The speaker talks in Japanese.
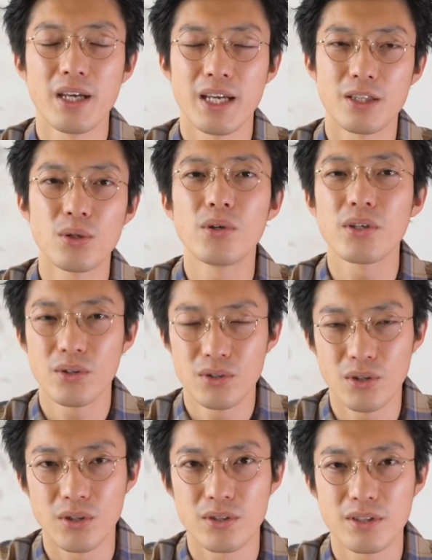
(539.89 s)
えー、東京
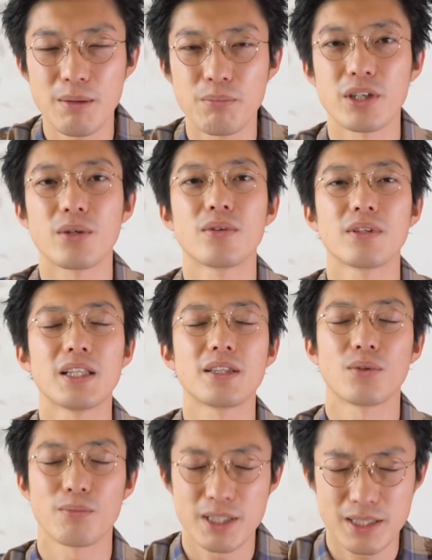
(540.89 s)
の店舗になって
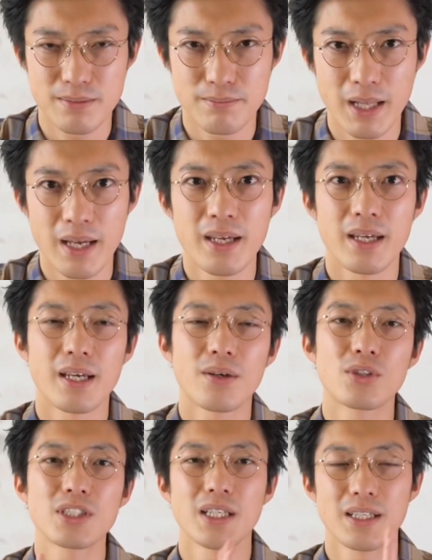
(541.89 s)
おります。えー、
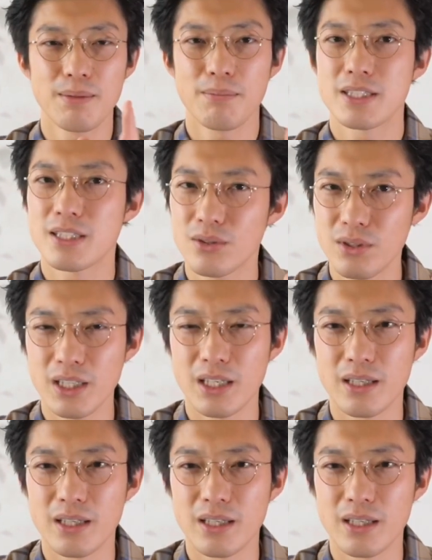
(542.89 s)
こちらね、まあ、すごい